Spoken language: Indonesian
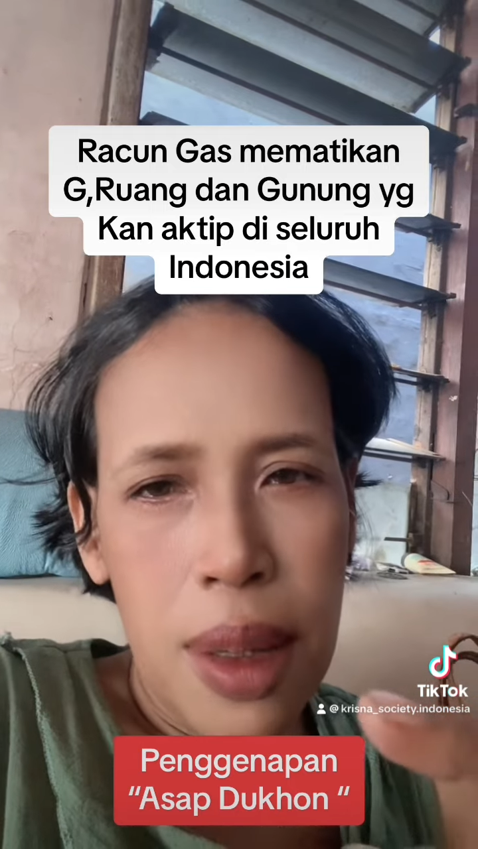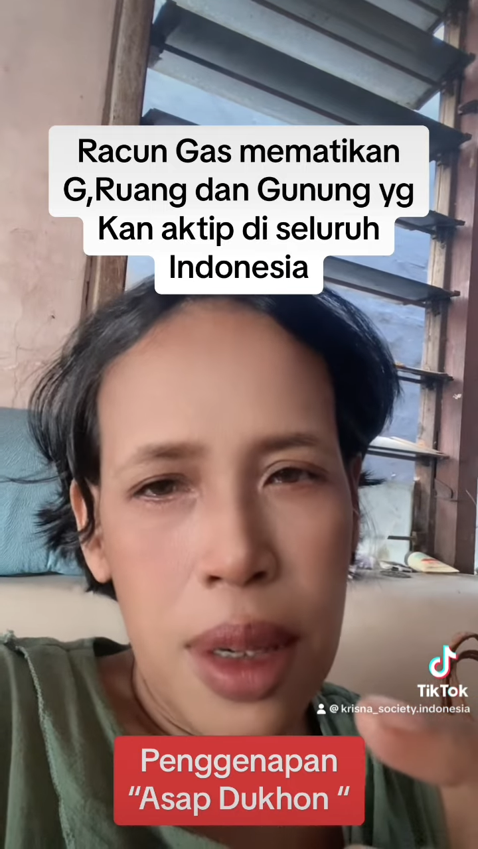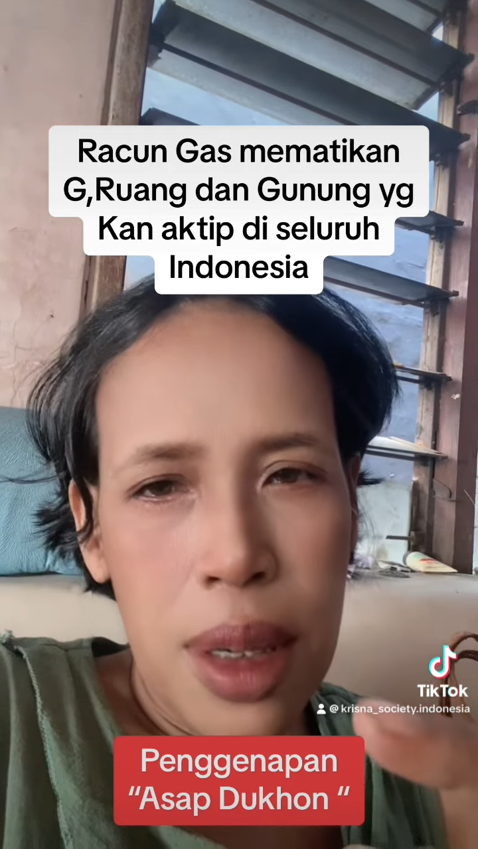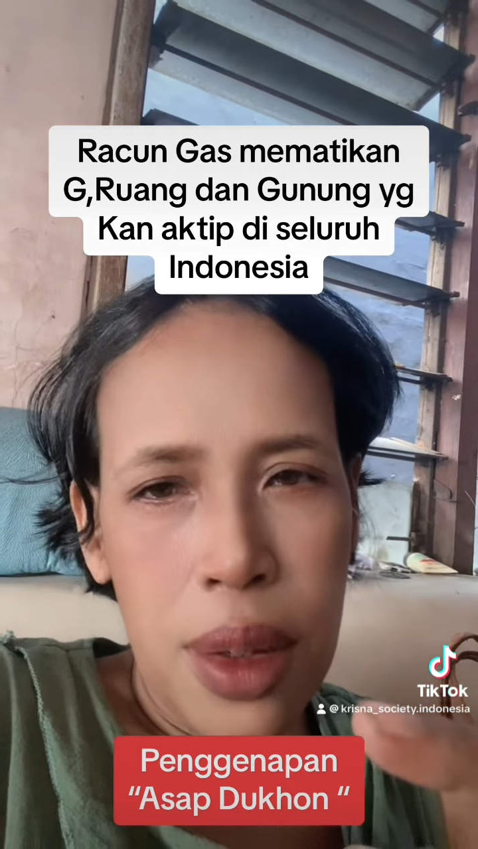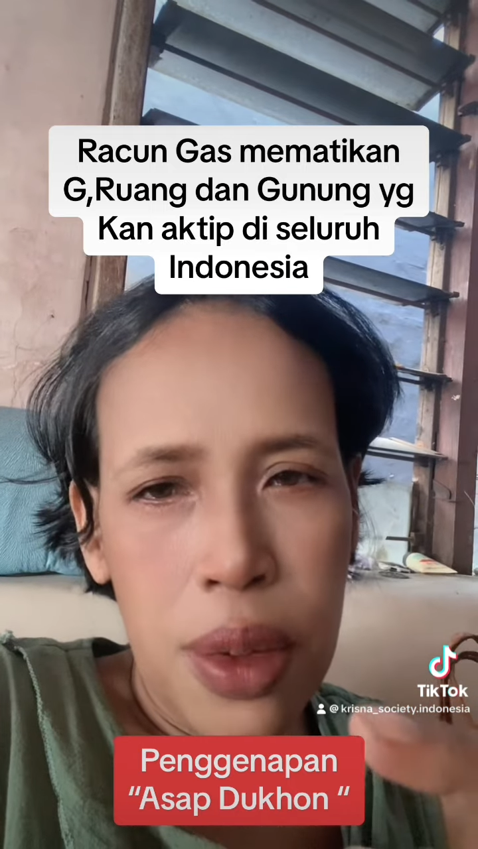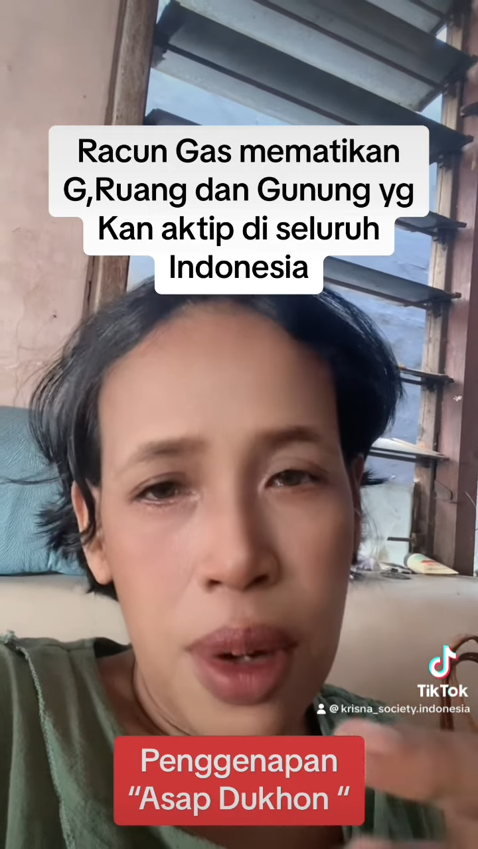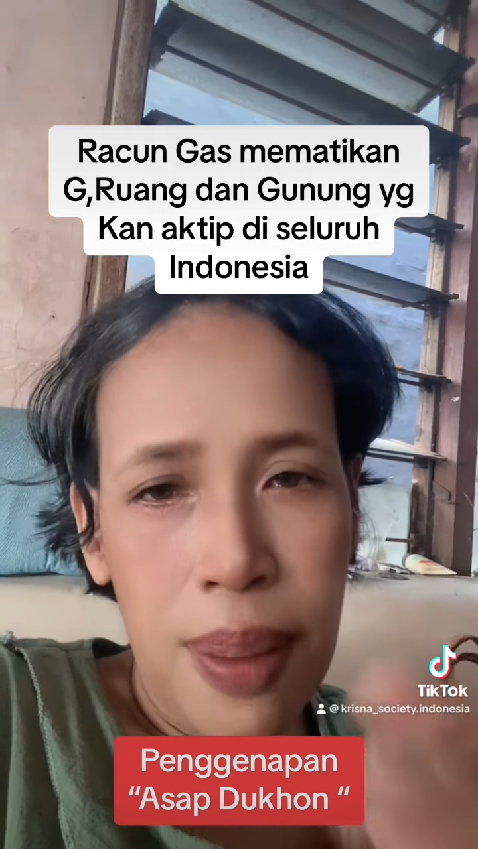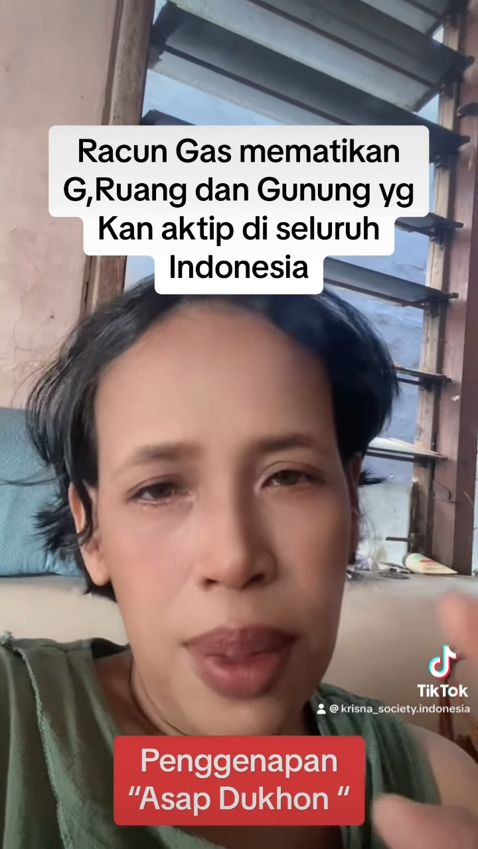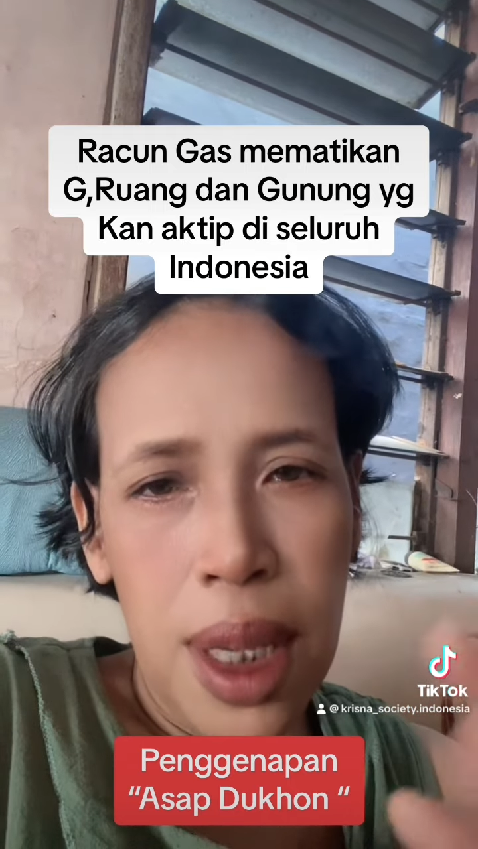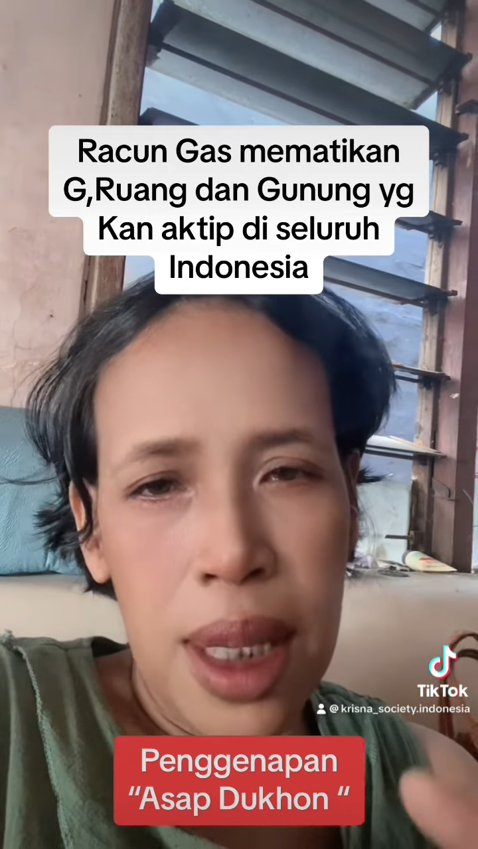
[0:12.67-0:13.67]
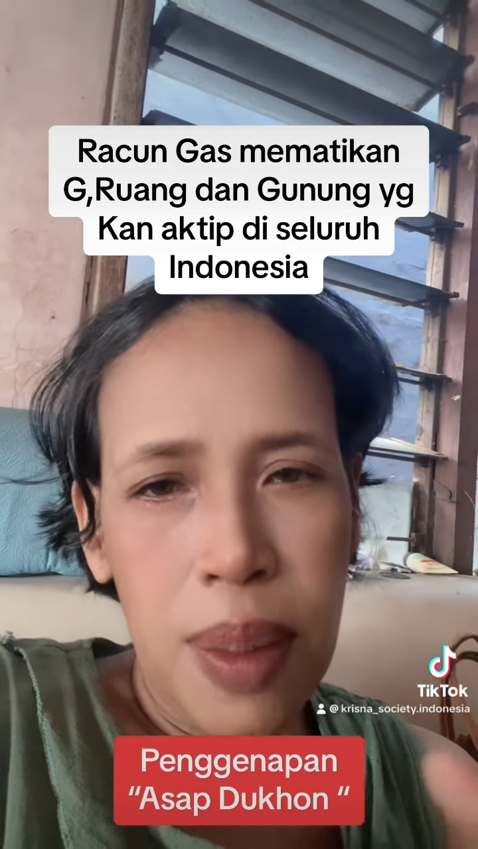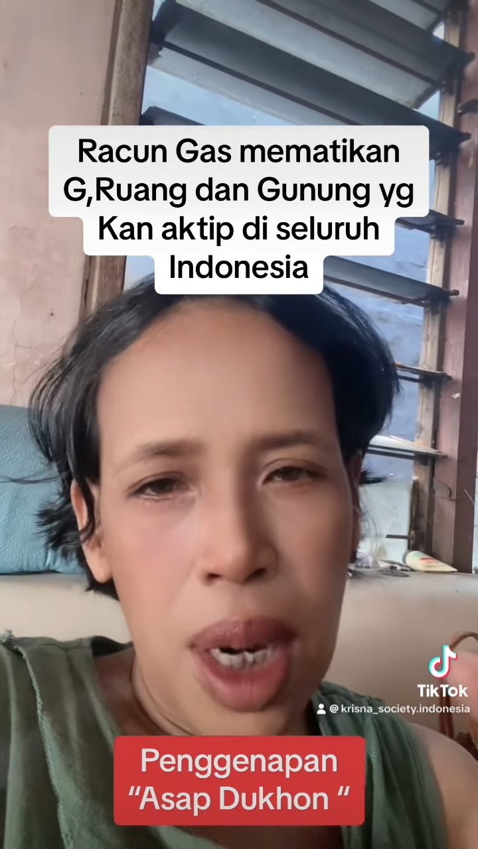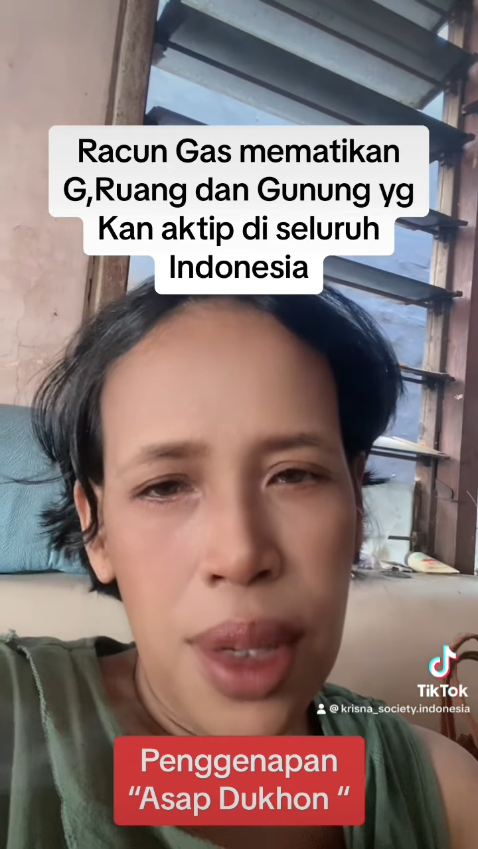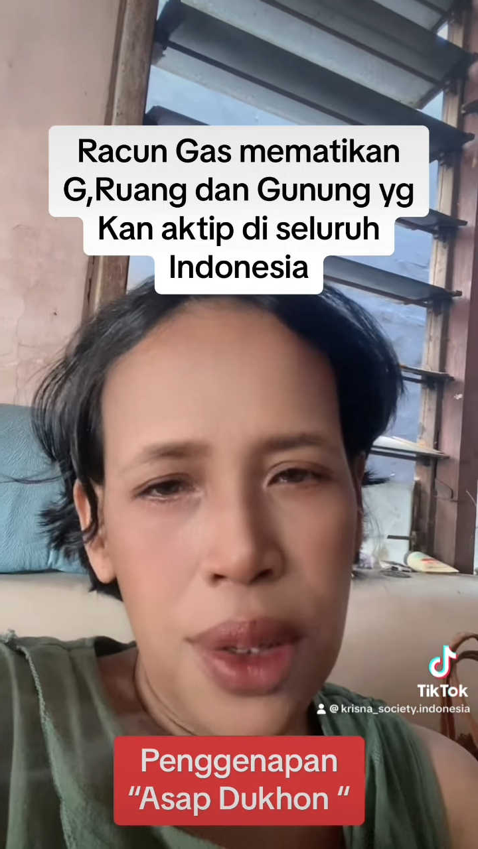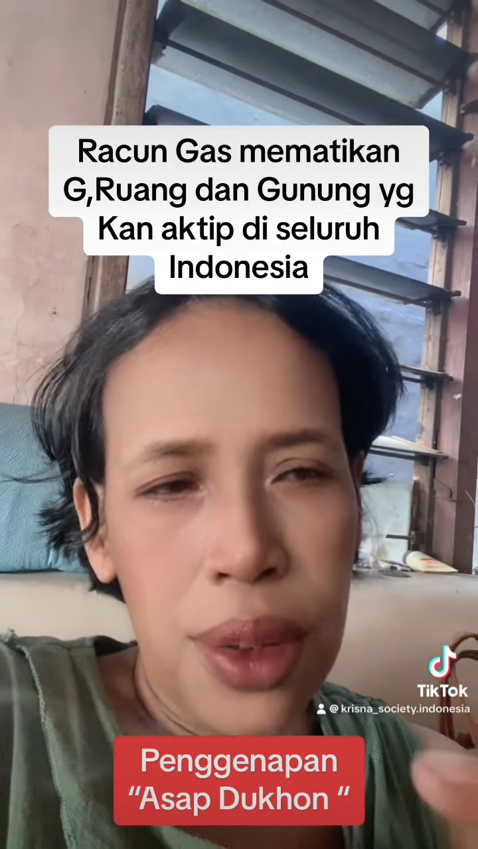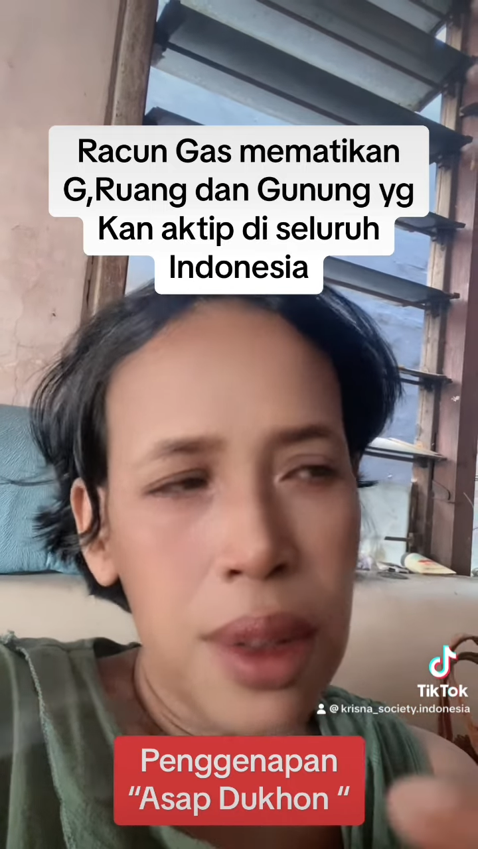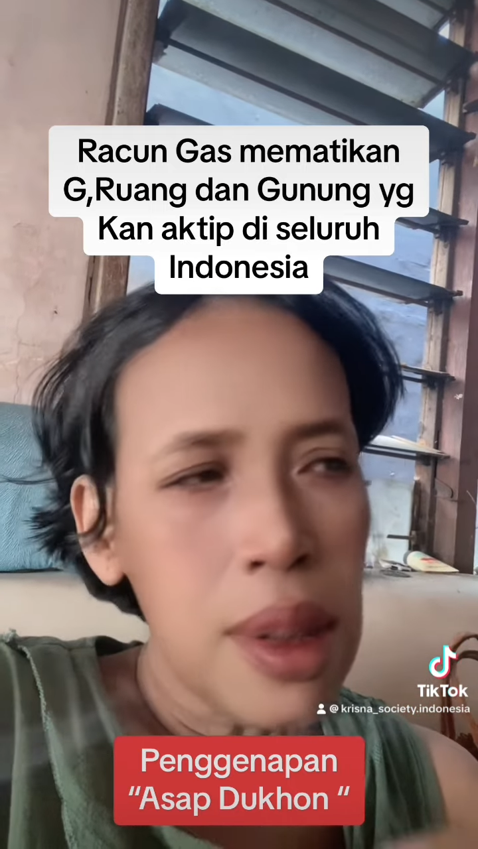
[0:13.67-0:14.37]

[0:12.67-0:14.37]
uh, uap gas beracun.